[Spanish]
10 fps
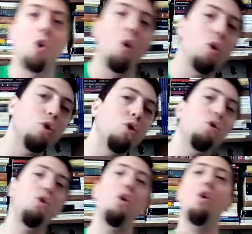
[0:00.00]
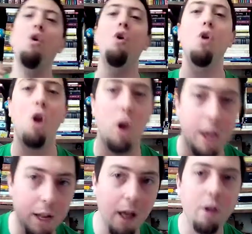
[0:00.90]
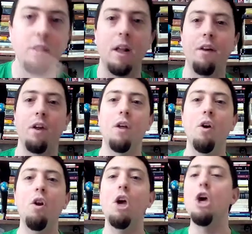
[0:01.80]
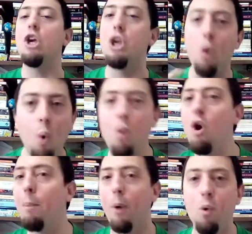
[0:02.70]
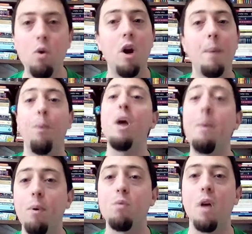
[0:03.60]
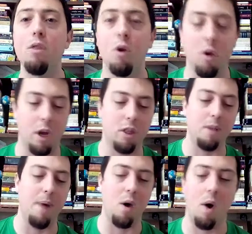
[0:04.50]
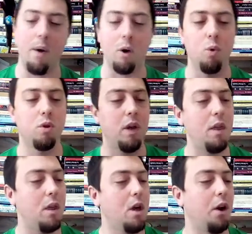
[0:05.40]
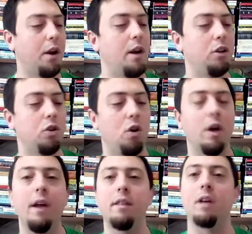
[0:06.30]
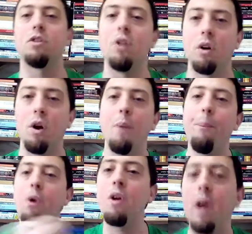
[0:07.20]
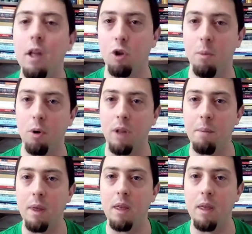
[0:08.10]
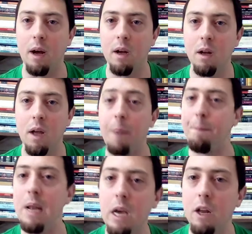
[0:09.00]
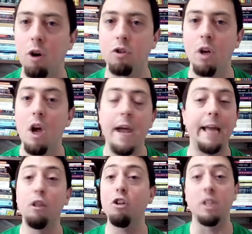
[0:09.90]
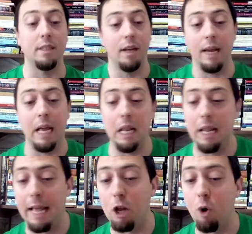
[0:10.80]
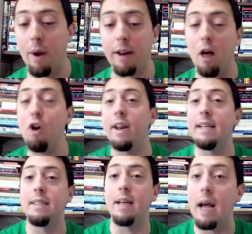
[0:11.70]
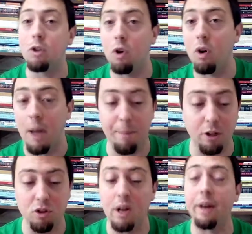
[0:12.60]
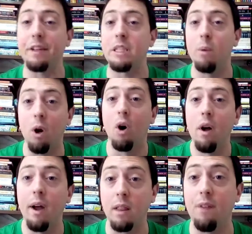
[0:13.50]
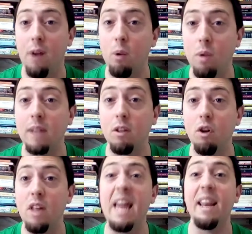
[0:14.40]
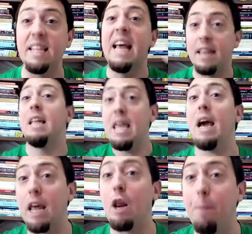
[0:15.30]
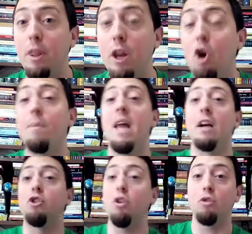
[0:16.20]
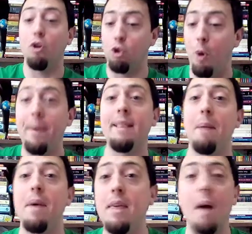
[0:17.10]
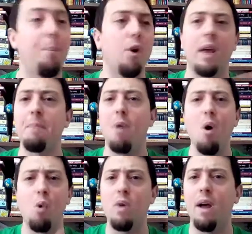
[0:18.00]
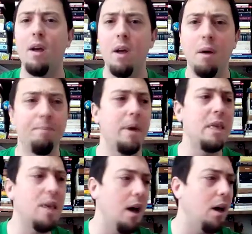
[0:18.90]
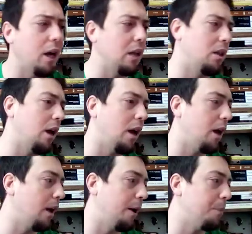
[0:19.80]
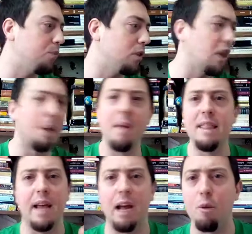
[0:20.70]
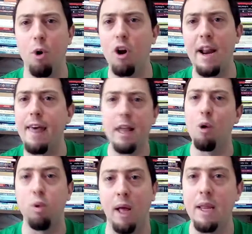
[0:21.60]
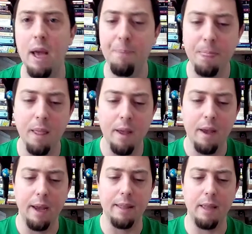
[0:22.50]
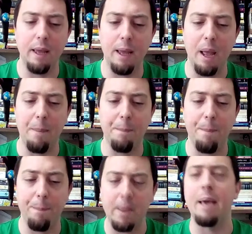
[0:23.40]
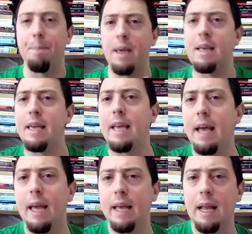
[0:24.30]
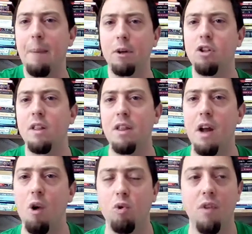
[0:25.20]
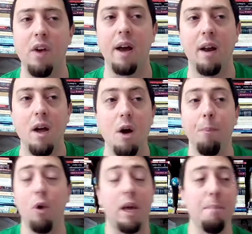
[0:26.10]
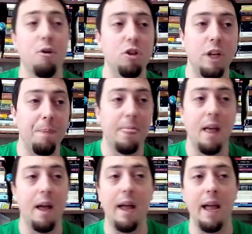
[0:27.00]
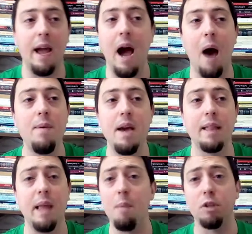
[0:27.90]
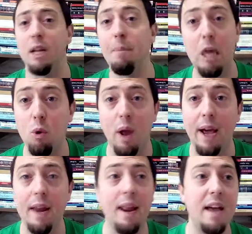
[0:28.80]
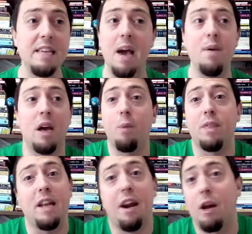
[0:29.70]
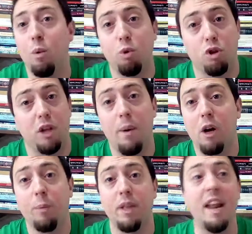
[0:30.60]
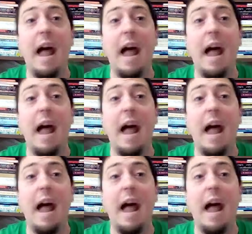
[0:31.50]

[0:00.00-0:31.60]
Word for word: con todos los legisladores alrededor y uno por uno le puede ir preguntando, estimado, a ver, usted realizó esta acción, ¿por qué tomó tal medida? Explíquenos. Entonces, el, gobernador, en ese caso, la persona que recibió estas facultades extraordinarias, tenía que responder, no, mira, yo tomé esta medida, por ejemplo, vamos con una medida este, tremenda, que a lo mejor a nadie le gustaría, este, y que la persona tendría que justificar. Por ejemplo, no sé, eh, había, estábamos en el medio de una guerra y había que obtener recursos, había que obtener